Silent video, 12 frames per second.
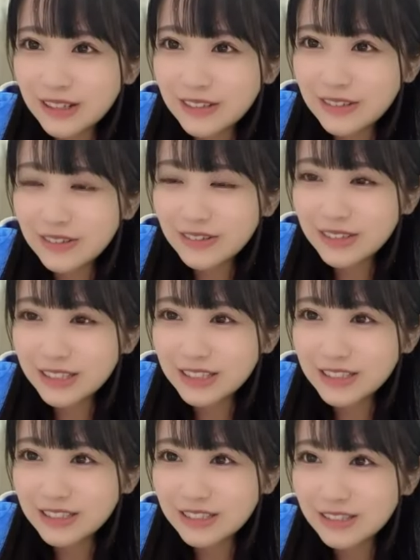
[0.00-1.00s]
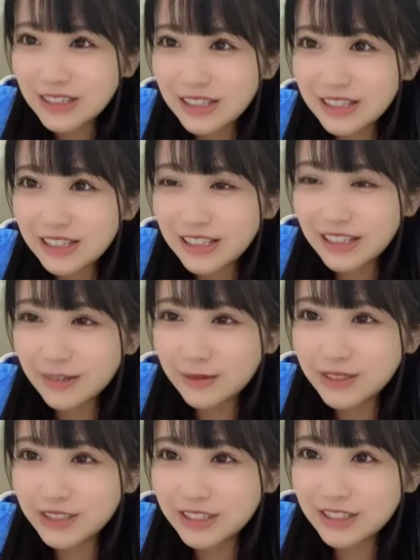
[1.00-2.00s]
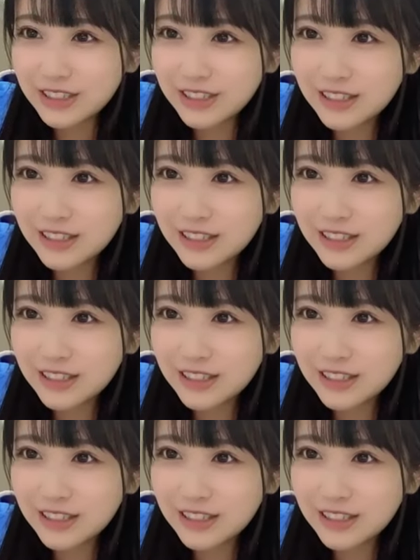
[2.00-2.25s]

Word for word: あの T シャツへ部屋干し